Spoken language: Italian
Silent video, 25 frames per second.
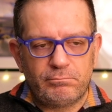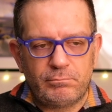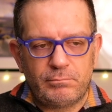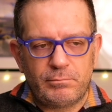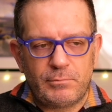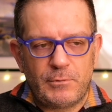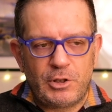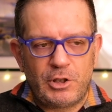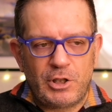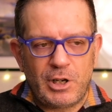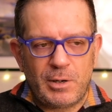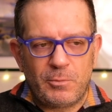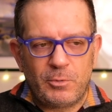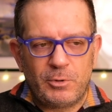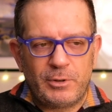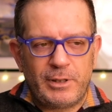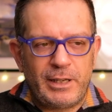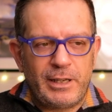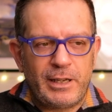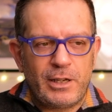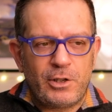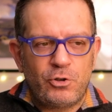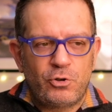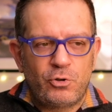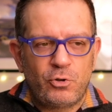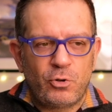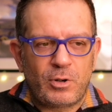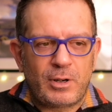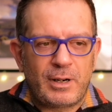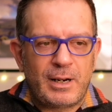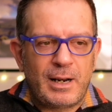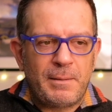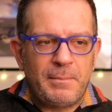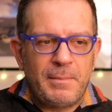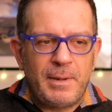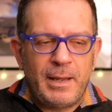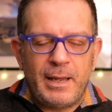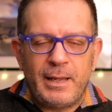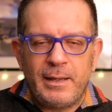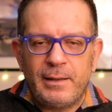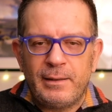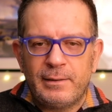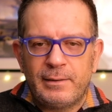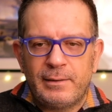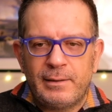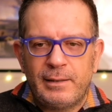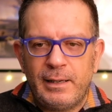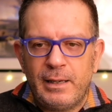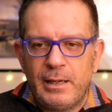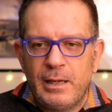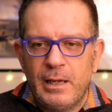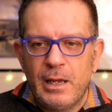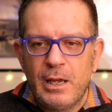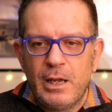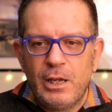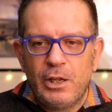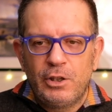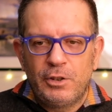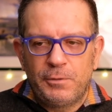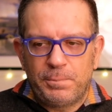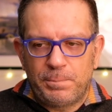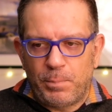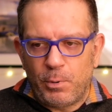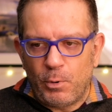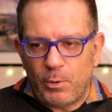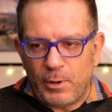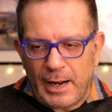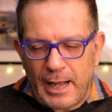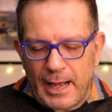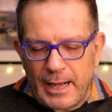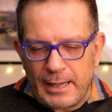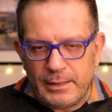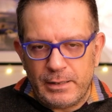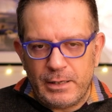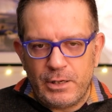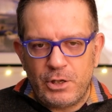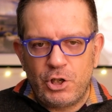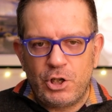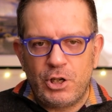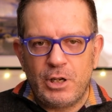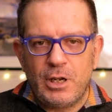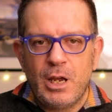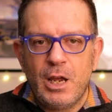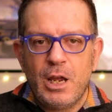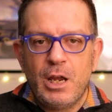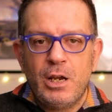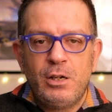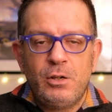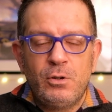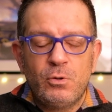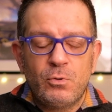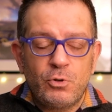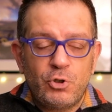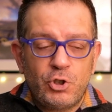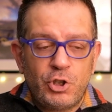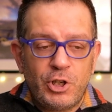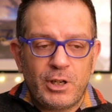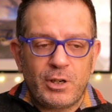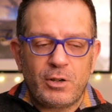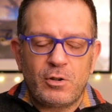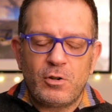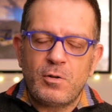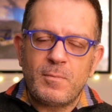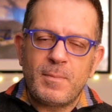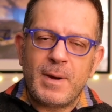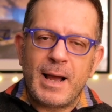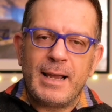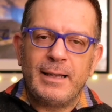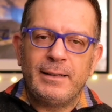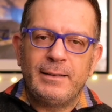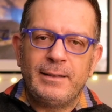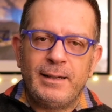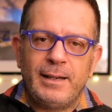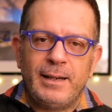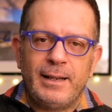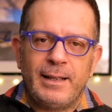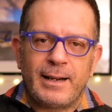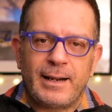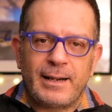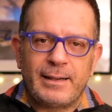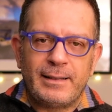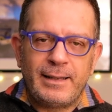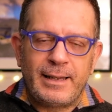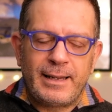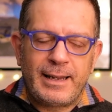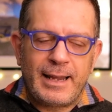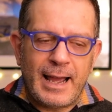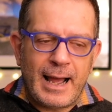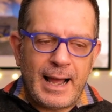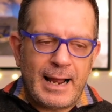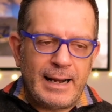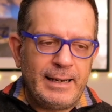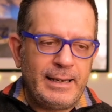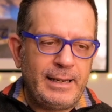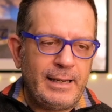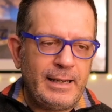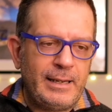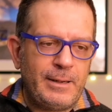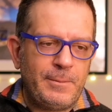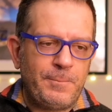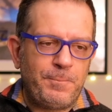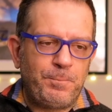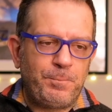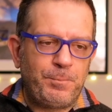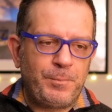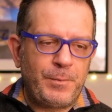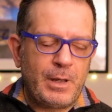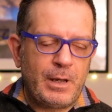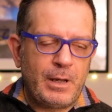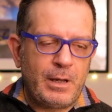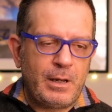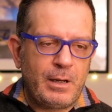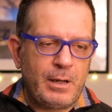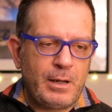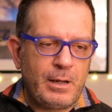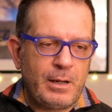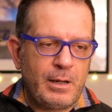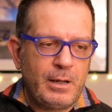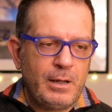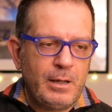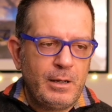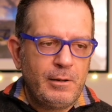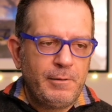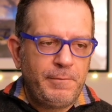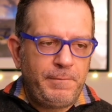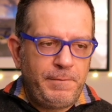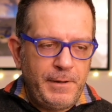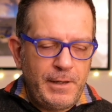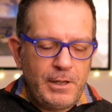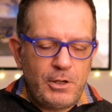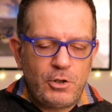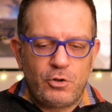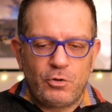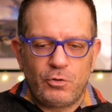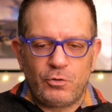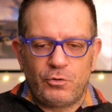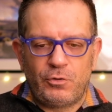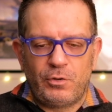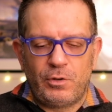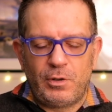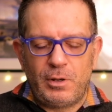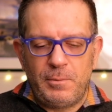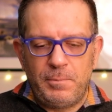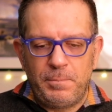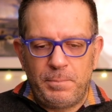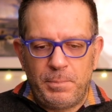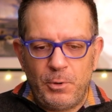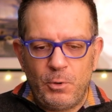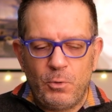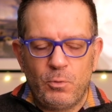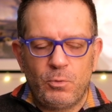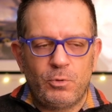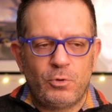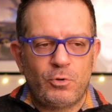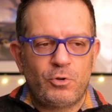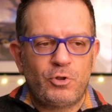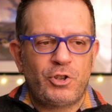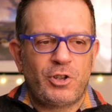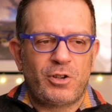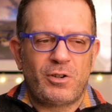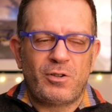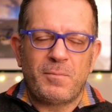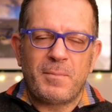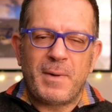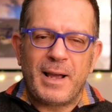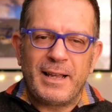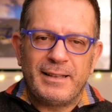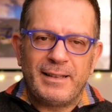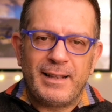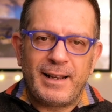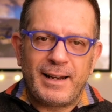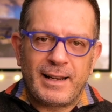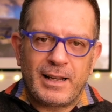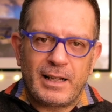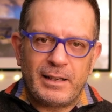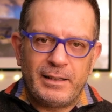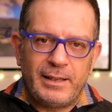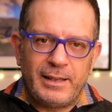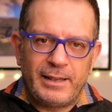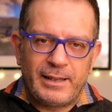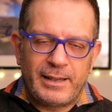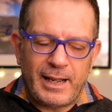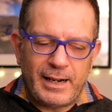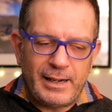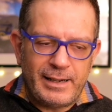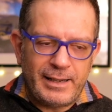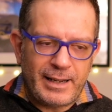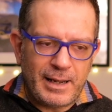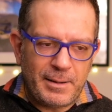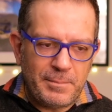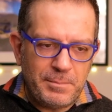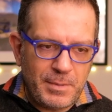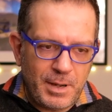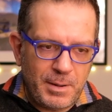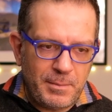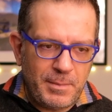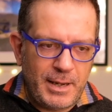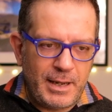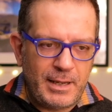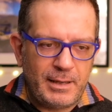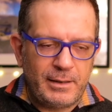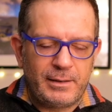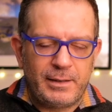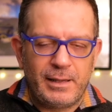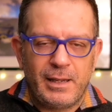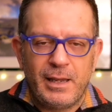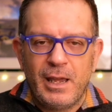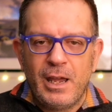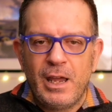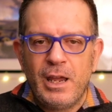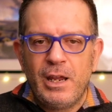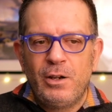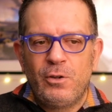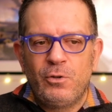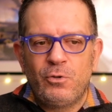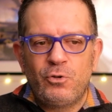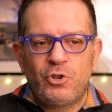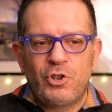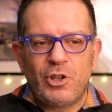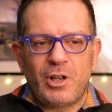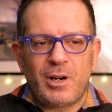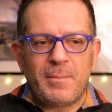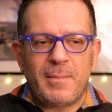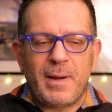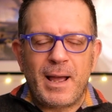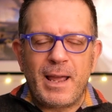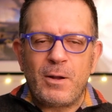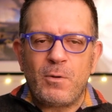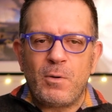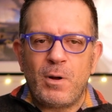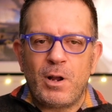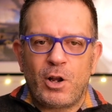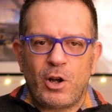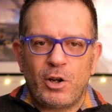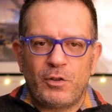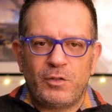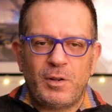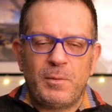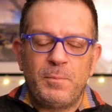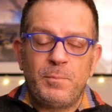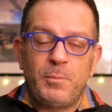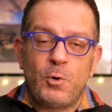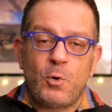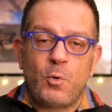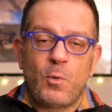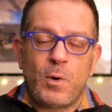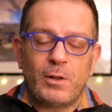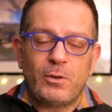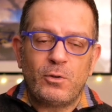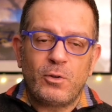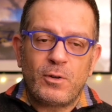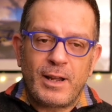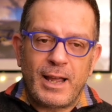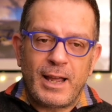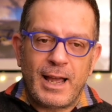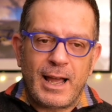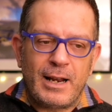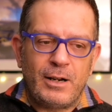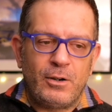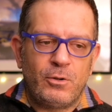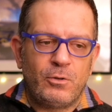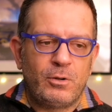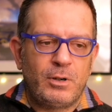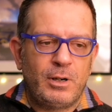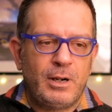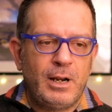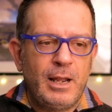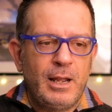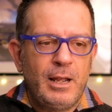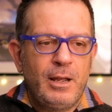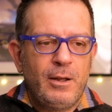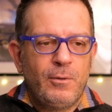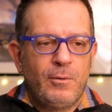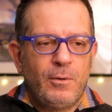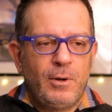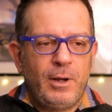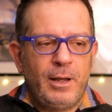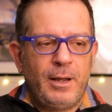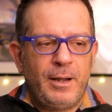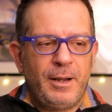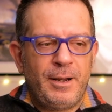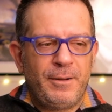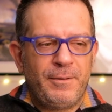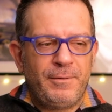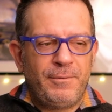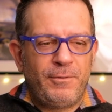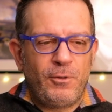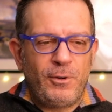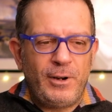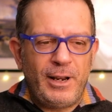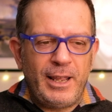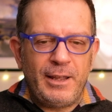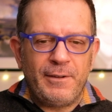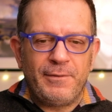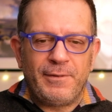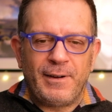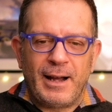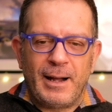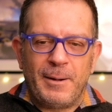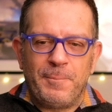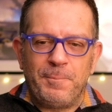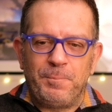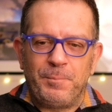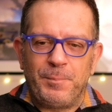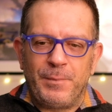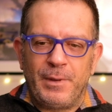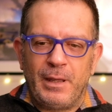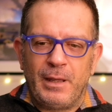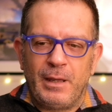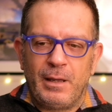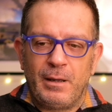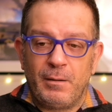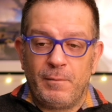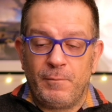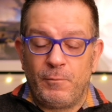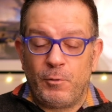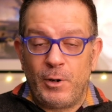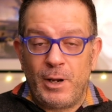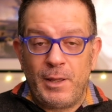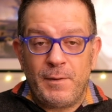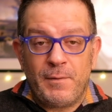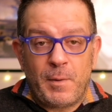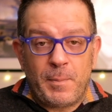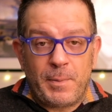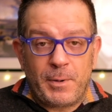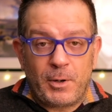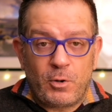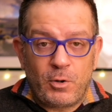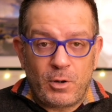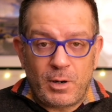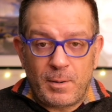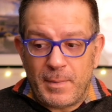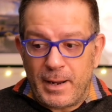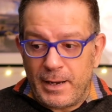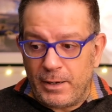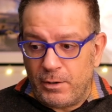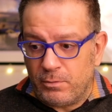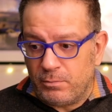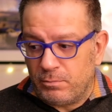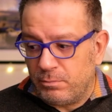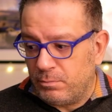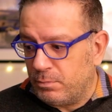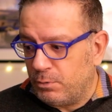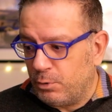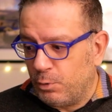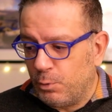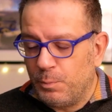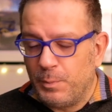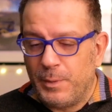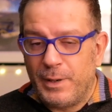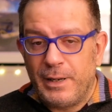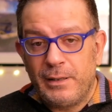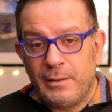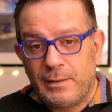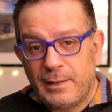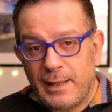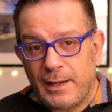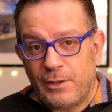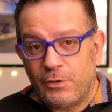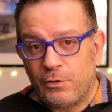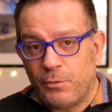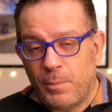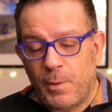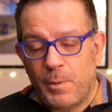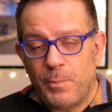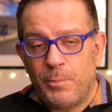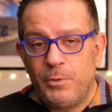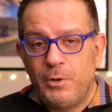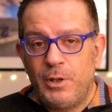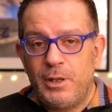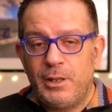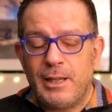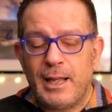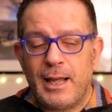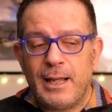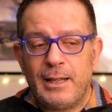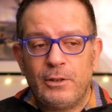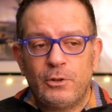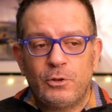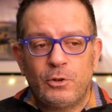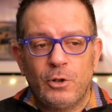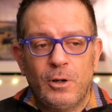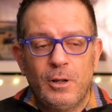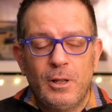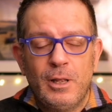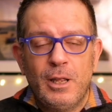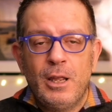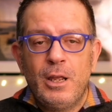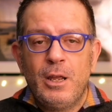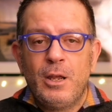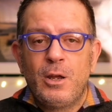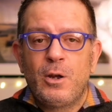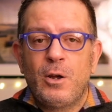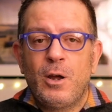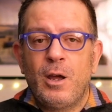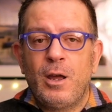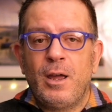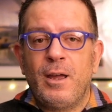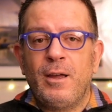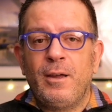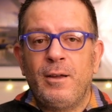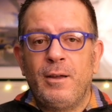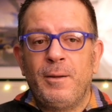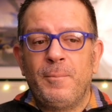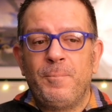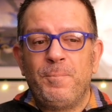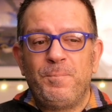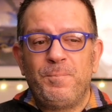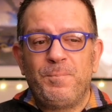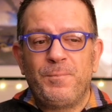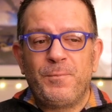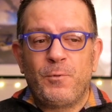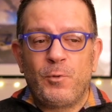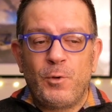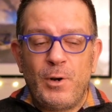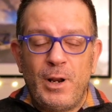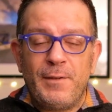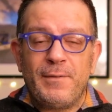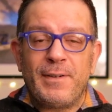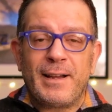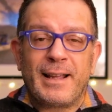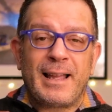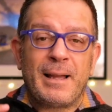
diciamo degli aggiornamenti sporadici. Non c'erano mai delle radicali eh, features in più, non c'erano mai dei radicali cambiamenti, non c'era mai qualcosa in più. Quando Canon eh, voleva, eh, voleva, perché ormai non, non me ne poi più di tanto, ehm, voleva